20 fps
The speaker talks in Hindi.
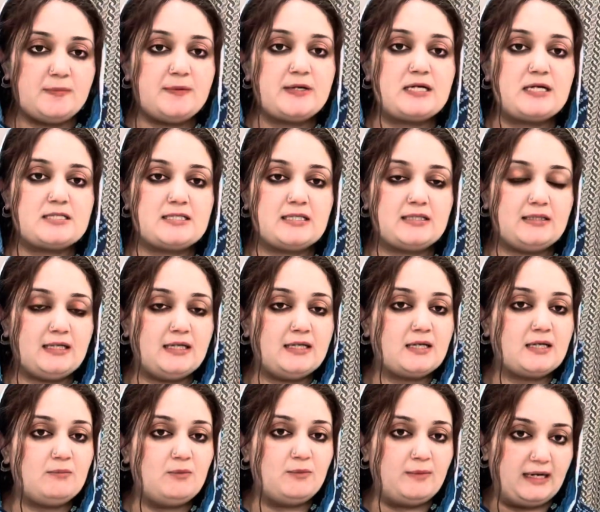भी कर सकते हैं
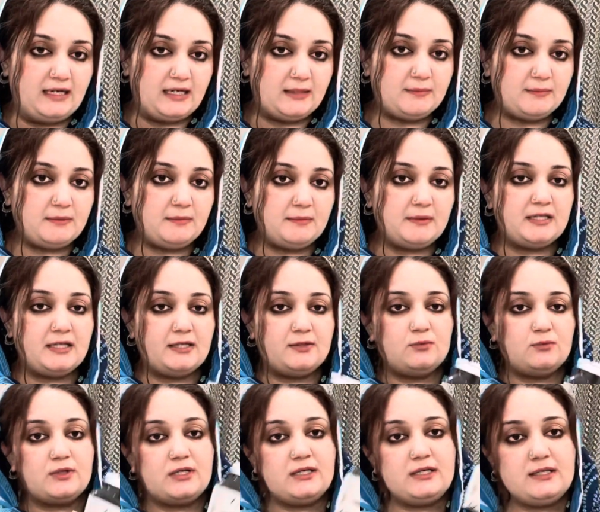इनका मोबाइल नंबर भी मैं दे
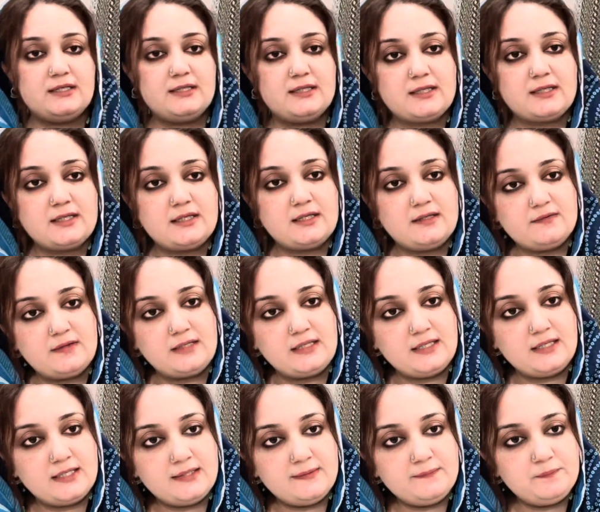दूंगी ये देखें ये वाली
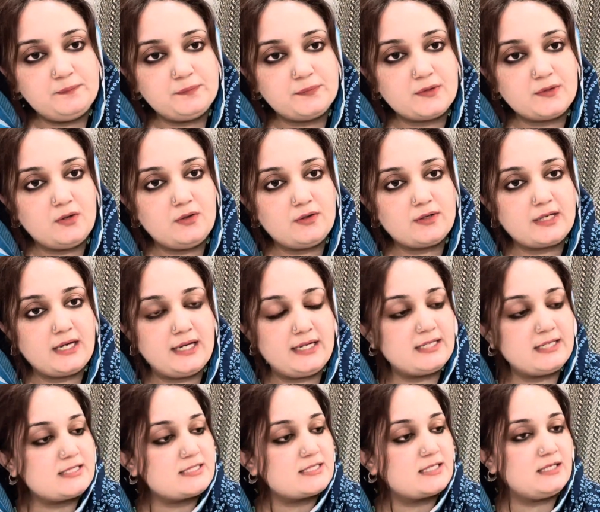है
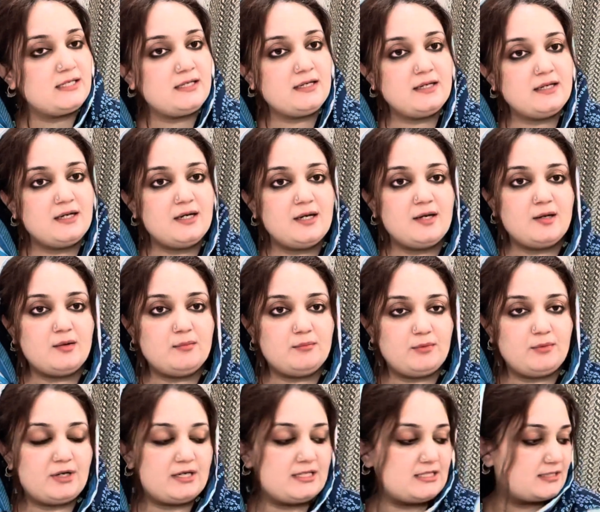ऑर्गेनिक्स की
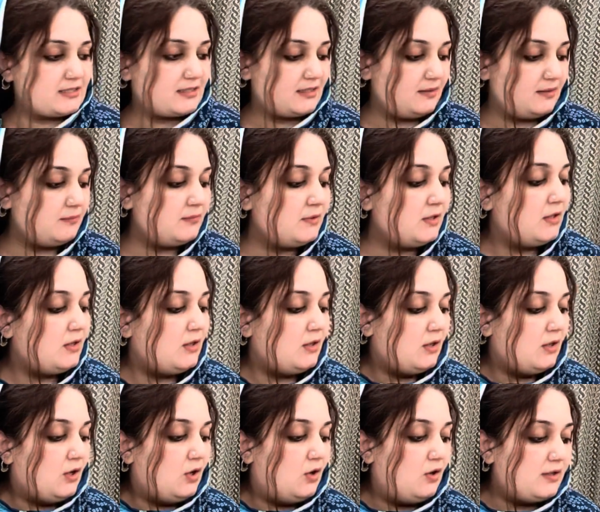बॉडी
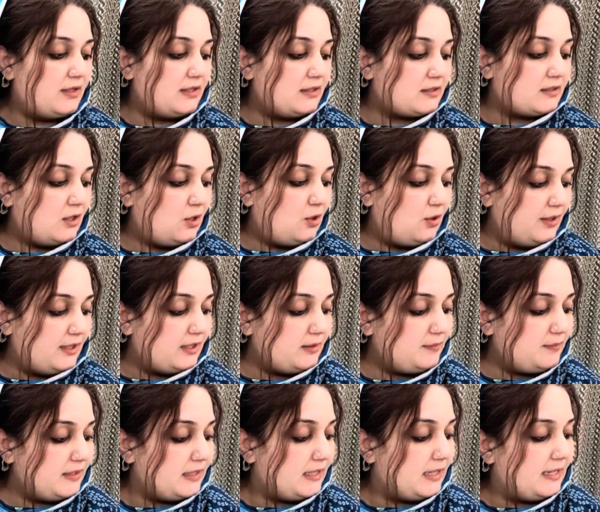स्क्रब और इनका ऑयल
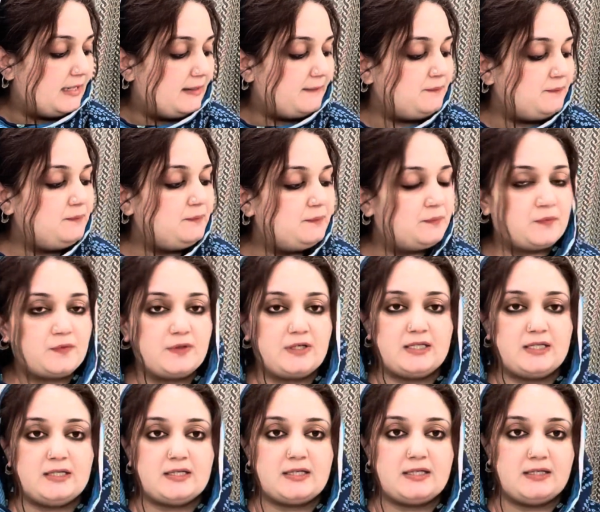भी है ये
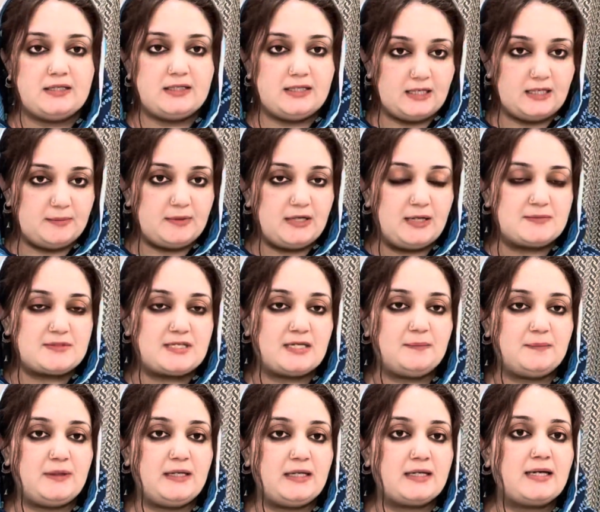देखें ये भी आप सर
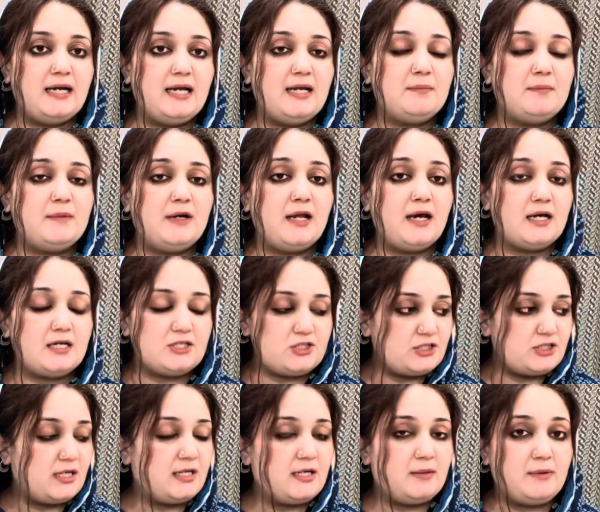पे लगाएं बड़ा
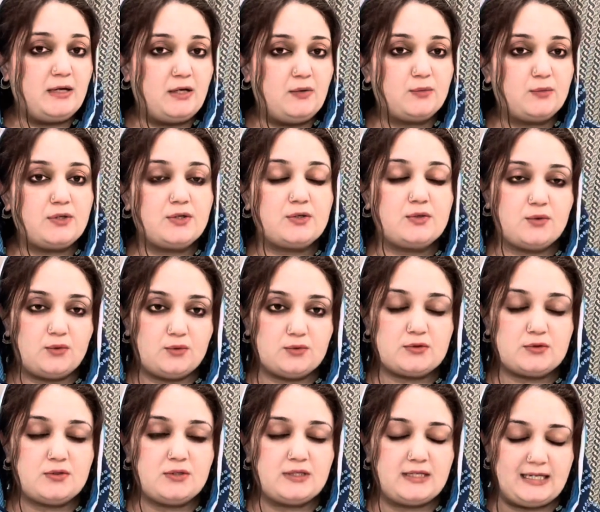अच्छा ये बालों की
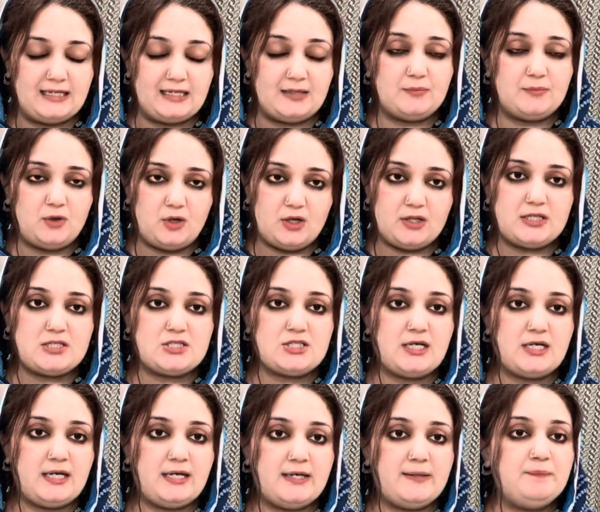ग्रोथ के लिए बहुत अच्छा
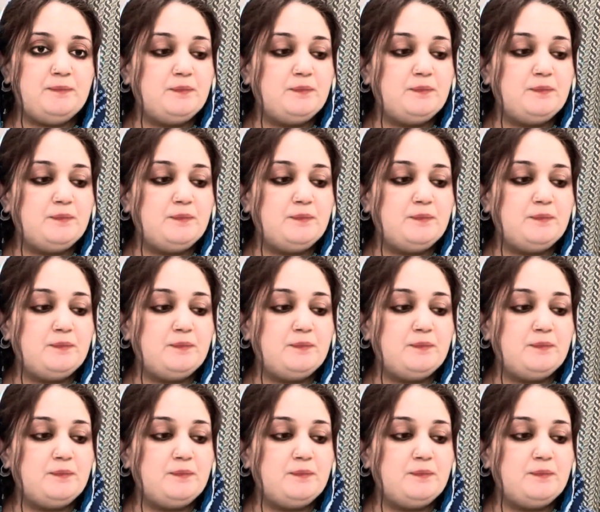है